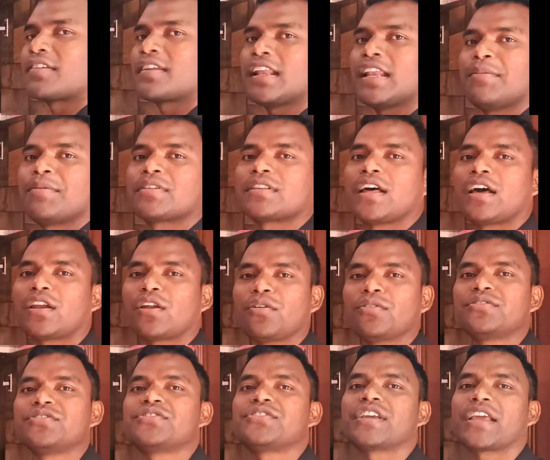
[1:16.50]
रियली बता रहा
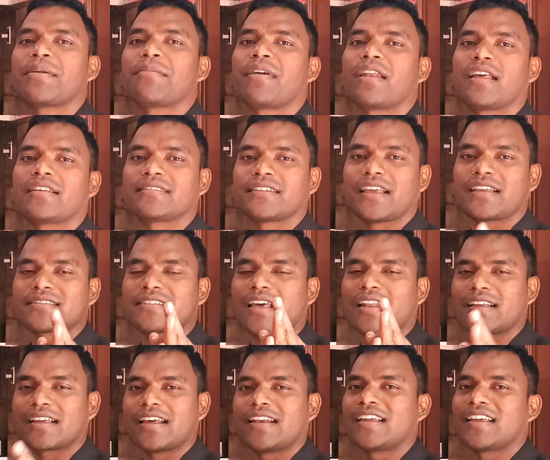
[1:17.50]
हूँ छह महीना से एक
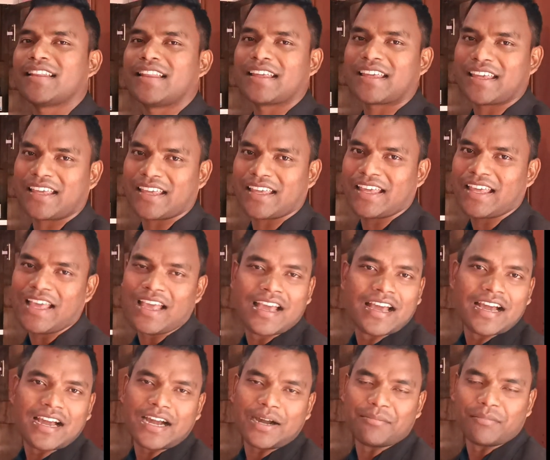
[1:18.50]
साल करके देखिए
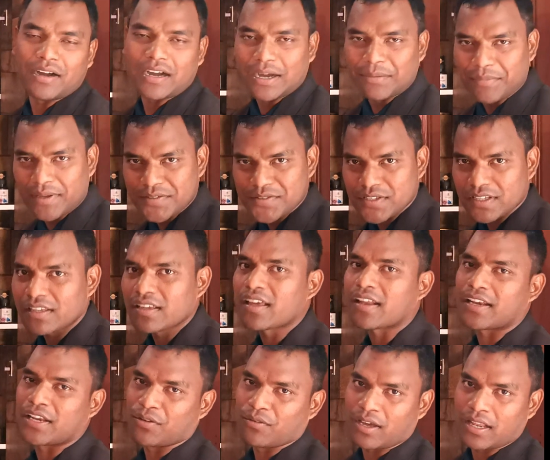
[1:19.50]
हम अमेजिंग
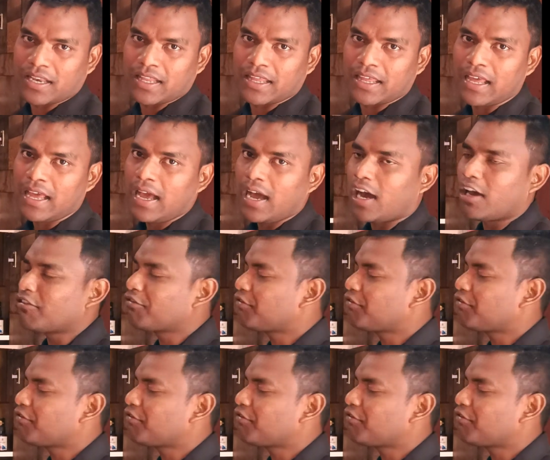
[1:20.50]
करने वाले हैं और